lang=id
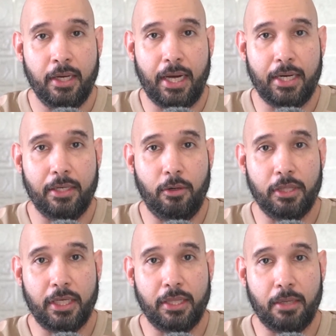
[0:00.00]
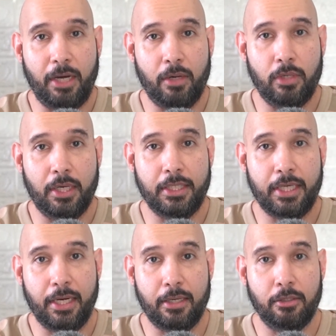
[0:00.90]
karena di konten terbaru dari
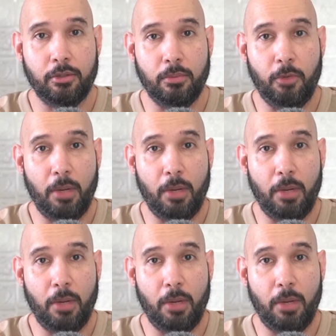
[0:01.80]
channel YouTube